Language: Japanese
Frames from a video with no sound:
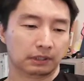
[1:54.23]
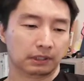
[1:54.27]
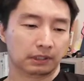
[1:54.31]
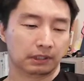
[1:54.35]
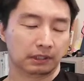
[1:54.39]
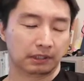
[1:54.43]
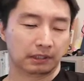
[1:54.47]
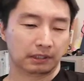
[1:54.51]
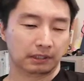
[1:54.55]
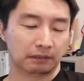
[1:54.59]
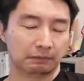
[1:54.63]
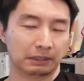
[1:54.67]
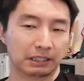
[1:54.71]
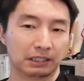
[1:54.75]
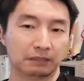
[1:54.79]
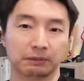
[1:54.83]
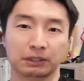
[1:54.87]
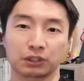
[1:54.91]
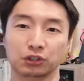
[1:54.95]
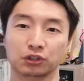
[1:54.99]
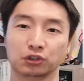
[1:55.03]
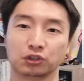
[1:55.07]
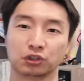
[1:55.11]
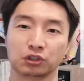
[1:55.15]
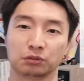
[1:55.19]
えー、まあ今
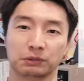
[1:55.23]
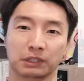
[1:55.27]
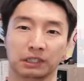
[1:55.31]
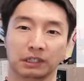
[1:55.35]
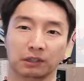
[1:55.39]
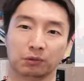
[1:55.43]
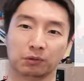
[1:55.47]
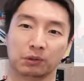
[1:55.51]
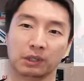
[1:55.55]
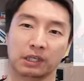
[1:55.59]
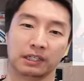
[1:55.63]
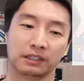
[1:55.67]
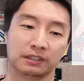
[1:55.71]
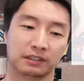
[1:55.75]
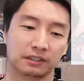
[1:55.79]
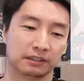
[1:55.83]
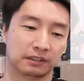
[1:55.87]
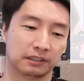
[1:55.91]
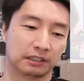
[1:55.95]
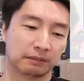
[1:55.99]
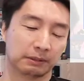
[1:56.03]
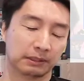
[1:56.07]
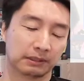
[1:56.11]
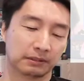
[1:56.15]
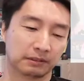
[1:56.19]
YouTube でね、こう配信
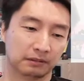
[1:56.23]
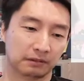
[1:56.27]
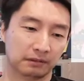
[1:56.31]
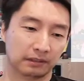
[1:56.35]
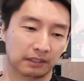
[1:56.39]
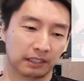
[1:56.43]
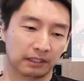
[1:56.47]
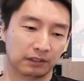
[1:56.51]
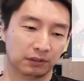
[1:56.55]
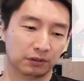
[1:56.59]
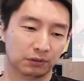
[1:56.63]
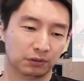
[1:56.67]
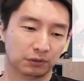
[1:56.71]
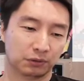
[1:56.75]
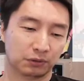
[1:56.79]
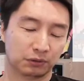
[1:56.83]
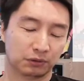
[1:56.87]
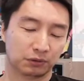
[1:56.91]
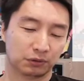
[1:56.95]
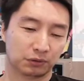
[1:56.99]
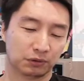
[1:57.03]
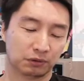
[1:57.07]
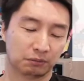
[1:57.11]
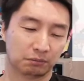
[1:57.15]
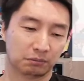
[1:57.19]
してますんで、
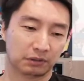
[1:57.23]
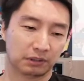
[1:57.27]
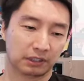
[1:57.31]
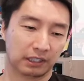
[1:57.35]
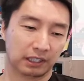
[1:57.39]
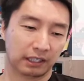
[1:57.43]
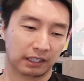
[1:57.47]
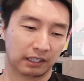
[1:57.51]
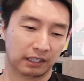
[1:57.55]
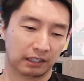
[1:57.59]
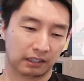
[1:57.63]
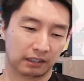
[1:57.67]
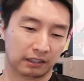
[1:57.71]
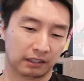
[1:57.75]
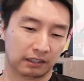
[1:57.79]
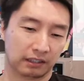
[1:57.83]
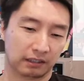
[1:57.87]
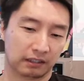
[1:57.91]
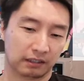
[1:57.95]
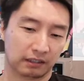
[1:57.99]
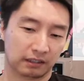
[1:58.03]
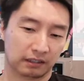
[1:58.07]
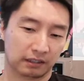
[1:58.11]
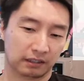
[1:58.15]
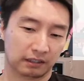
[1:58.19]
YouTube で、
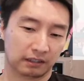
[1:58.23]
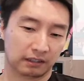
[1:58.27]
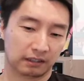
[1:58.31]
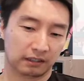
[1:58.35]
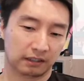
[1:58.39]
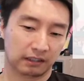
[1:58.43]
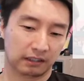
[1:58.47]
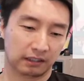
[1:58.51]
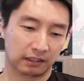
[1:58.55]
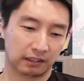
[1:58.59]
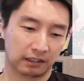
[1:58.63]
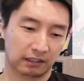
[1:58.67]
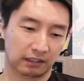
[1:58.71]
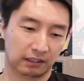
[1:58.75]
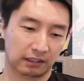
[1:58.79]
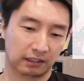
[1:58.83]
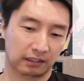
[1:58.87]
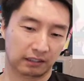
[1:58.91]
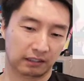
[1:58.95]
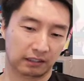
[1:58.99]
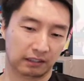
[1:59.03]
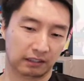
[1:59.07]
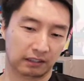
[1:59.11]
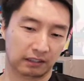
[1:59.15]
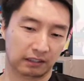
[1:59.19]

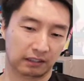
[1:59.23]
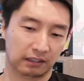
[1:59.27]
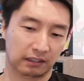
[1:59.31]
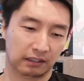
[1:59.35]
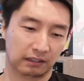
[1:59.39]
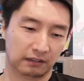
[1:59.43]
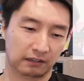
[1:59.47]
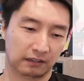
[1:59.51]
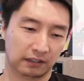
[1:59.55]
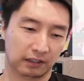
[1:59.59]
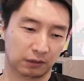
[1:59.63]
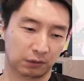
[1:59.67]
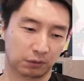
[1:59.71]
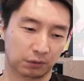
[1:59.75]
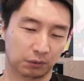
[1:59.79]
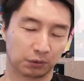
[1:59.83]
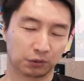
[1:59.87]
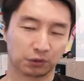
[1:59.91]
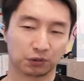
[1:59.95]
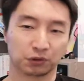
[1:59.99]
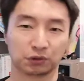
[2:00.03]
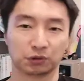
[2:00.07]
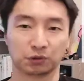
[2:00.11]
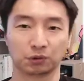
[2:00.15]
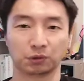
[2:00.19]
えー、成功
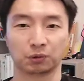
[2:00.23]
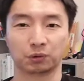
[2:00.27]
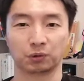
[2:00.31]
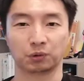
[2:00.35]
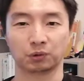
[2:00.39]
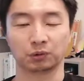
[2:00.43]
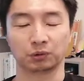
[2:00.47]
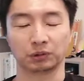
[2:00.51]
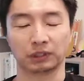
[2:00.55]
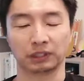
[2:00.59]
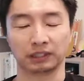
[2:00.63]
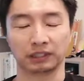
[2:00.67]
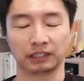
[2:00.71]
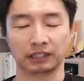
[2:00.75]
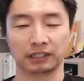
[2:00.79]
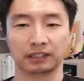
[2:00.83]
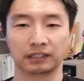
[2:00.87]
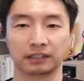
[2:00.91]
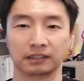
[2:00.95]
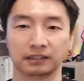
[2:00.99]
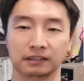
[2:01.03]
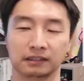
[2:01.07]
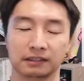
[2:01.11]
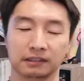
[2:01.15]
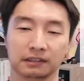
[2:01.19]
する方法とかね、
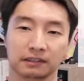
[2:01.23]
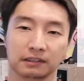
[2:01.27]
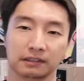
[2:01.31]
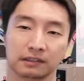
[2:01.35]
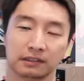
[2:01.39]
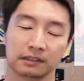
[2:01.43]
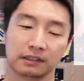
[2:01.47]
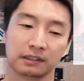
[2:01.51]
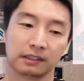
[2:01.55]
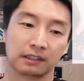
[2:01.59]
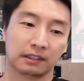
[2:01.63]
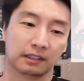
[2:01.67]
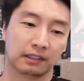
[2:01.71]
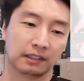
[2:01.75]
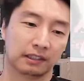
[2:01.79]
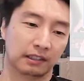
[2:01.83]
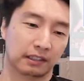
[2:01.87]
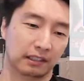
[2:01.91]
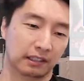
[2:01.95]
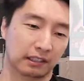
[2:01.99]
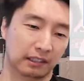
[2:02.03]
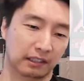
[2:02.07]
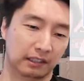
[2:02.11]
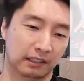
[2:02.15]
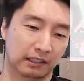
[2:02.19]

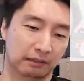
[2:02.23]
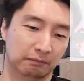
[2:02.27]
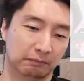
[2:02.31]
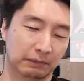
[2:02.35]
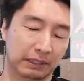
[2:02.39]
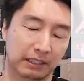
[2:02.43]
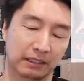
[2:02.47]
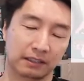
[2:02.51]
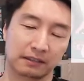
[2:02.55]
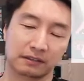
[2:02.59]
えー、まあ、